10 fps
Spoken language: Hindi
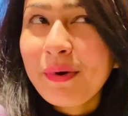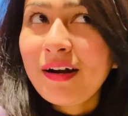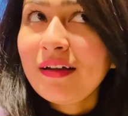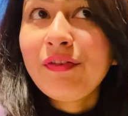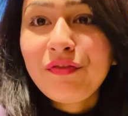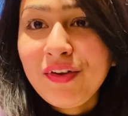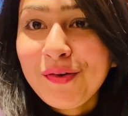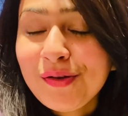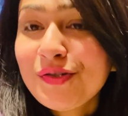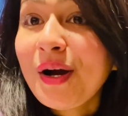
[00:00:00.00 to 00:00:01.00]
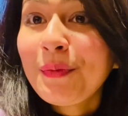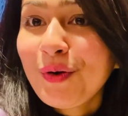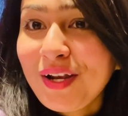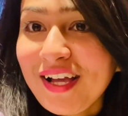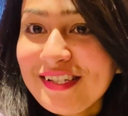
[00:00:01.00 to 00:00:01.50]
पर डे फिफ्टी यूरो जो हम
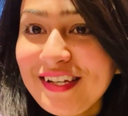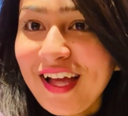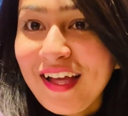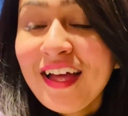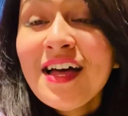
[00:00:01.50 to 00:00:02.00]
लोगों ने आज लिया है